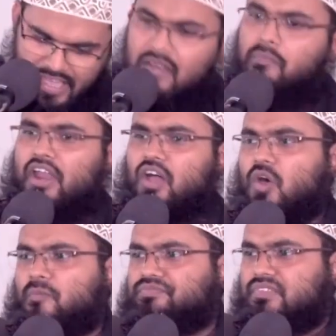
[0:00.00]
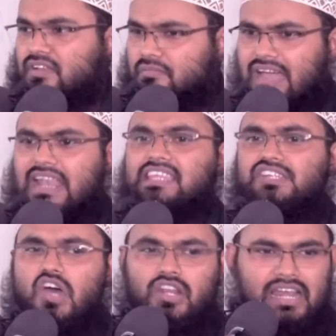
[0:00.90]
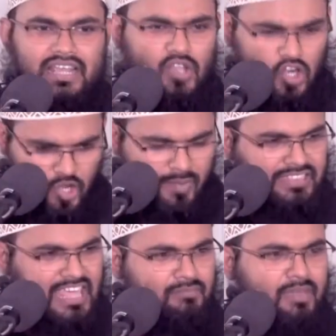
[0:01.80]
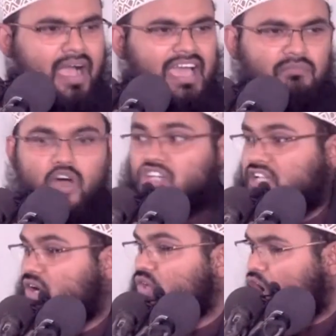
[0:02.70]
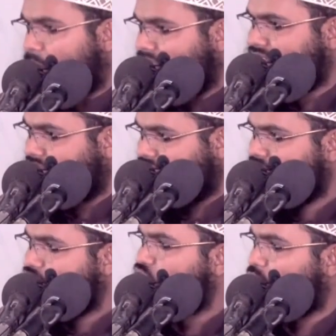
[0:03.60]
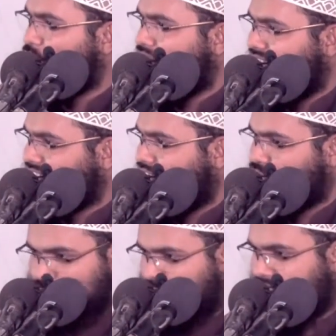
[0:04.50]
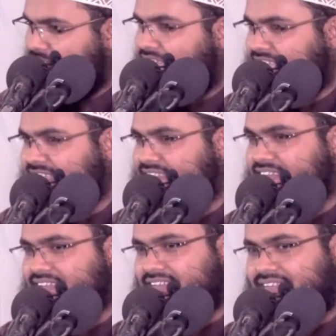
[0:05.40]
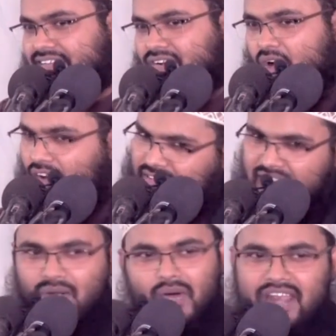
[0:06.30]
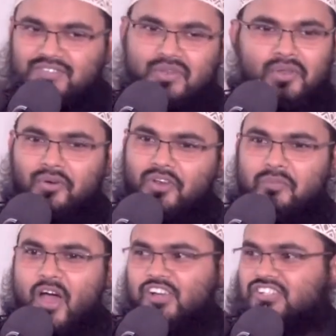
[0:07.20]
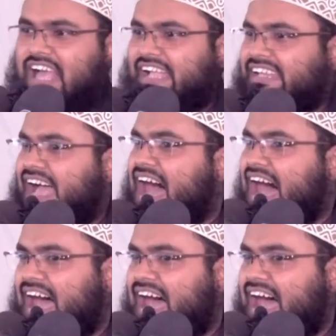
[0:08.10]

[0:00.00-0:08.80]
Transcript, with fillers: এরপরেও বাংলাদেশ সরকারকে ধন্যবাদ দিয়ে বিবাহের বয়স এখন কমাইছে ষোলো আর আঠারো শোনেন নাই অন্যায় করার জন্য কোনো বয়স লাগে না